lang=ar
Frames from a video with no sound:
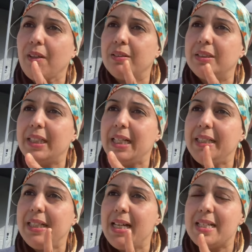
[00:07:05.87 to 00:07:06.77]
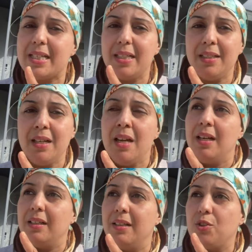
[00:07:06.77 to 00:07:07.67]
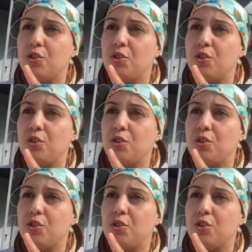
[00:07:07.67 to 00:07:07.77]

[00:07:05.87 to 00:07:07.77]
الدراري جالسين آه،